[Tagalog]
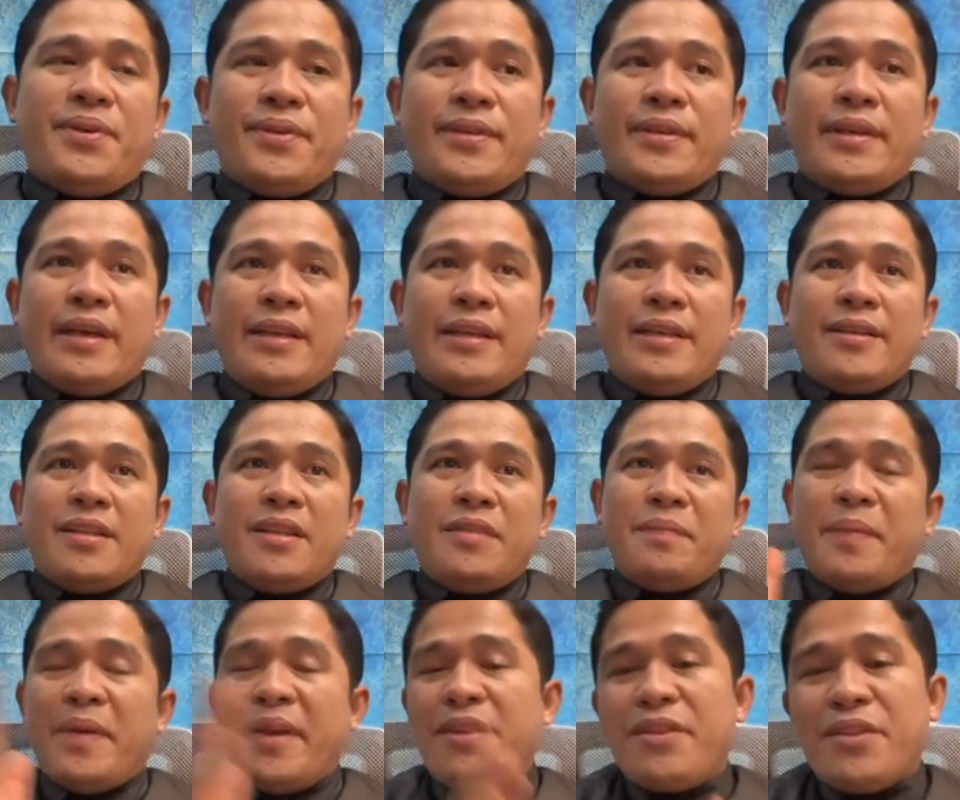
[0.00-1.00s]
No?
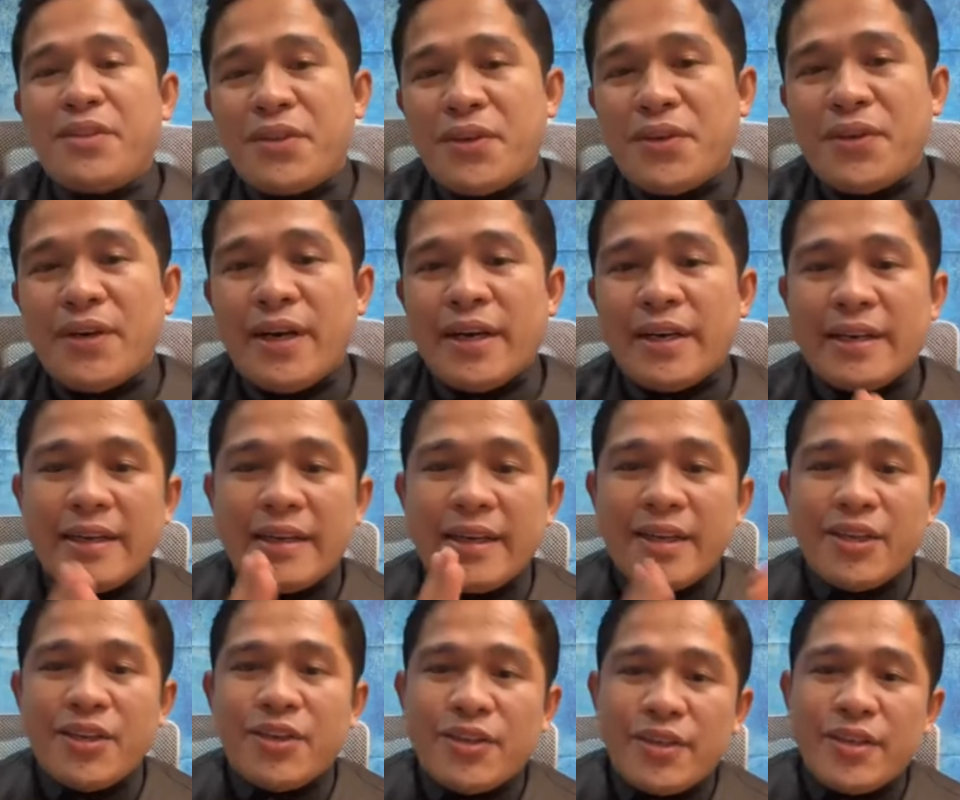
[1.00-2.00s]
Galing ni Pedro
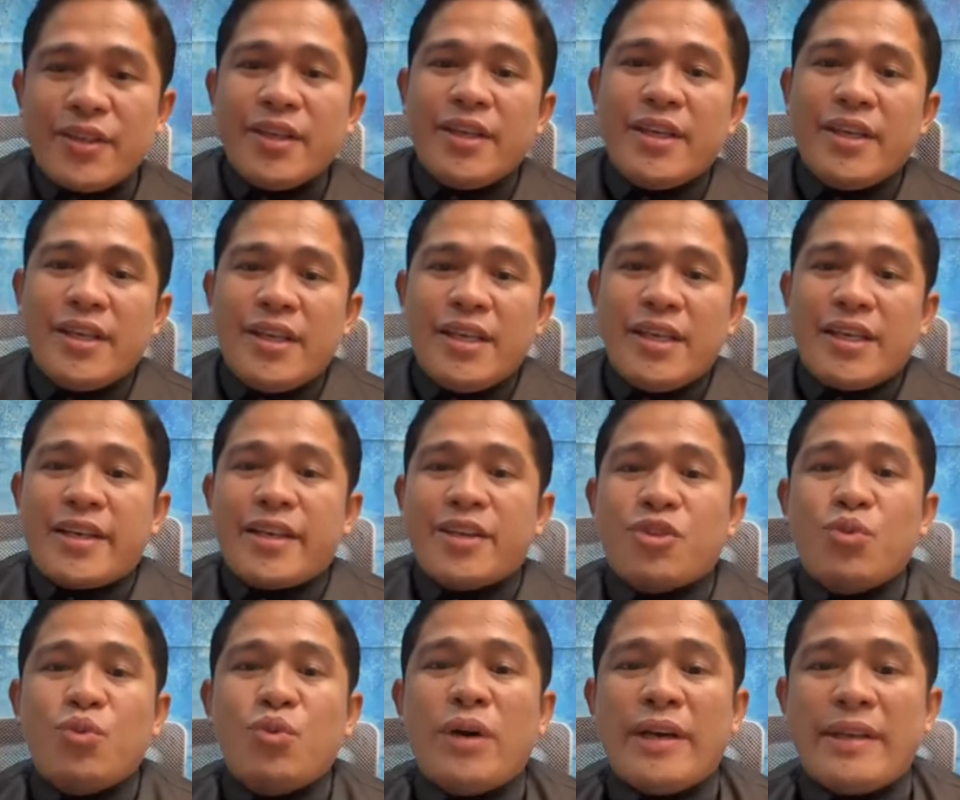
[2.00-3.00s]
hanggang ngayon,
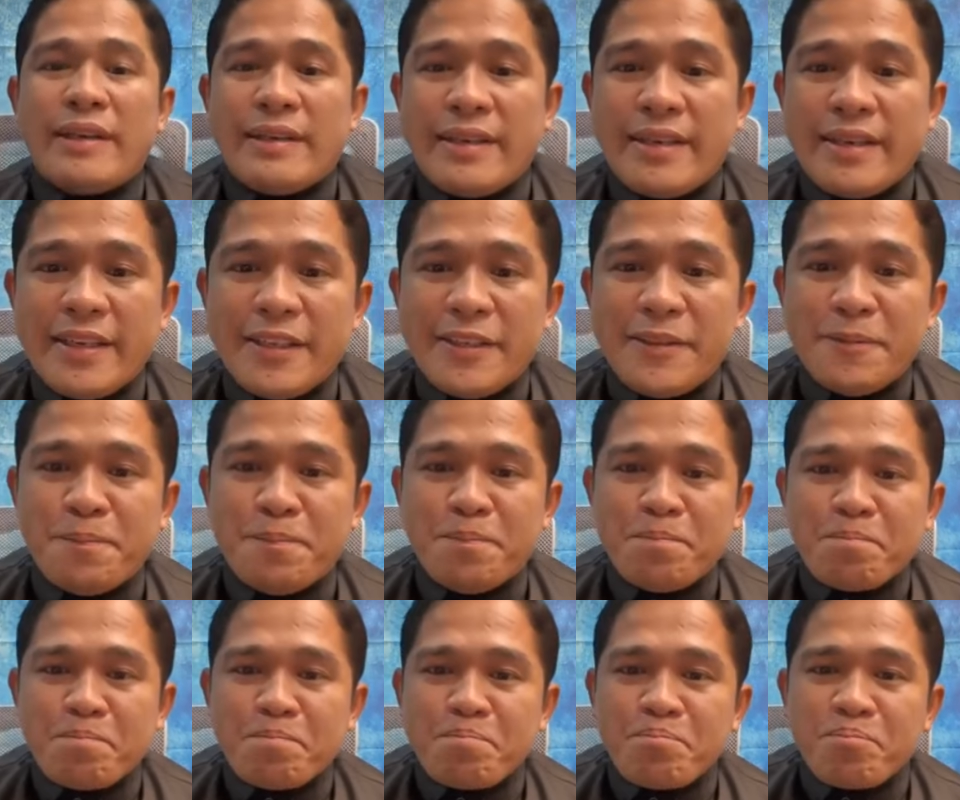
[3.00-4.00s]
ika 200
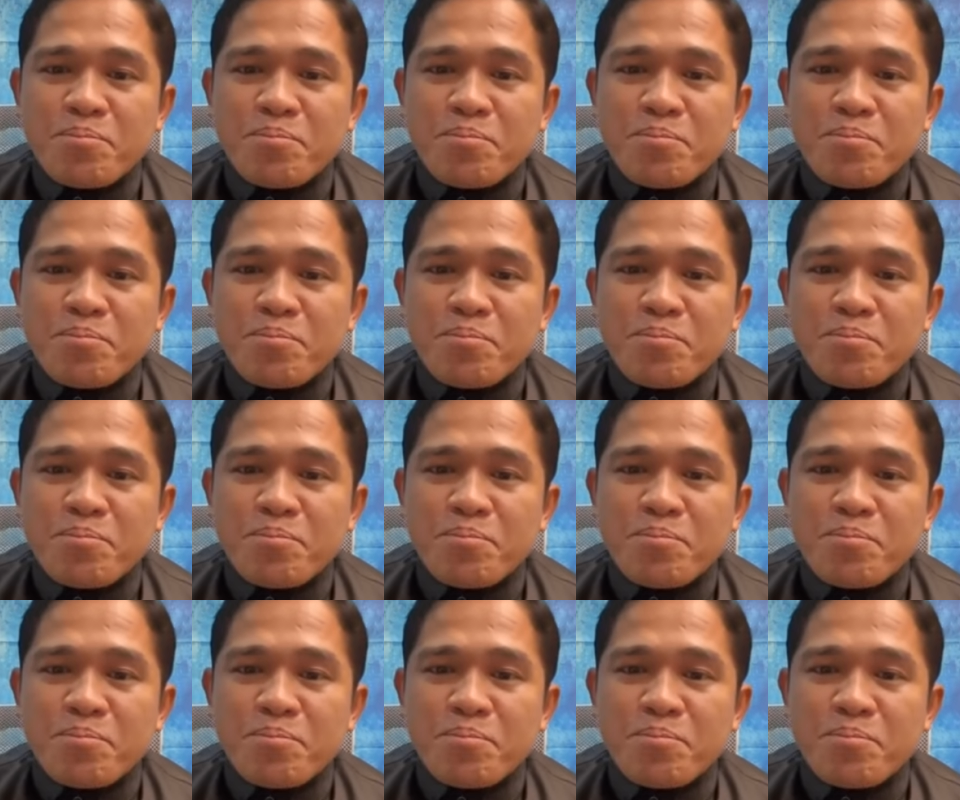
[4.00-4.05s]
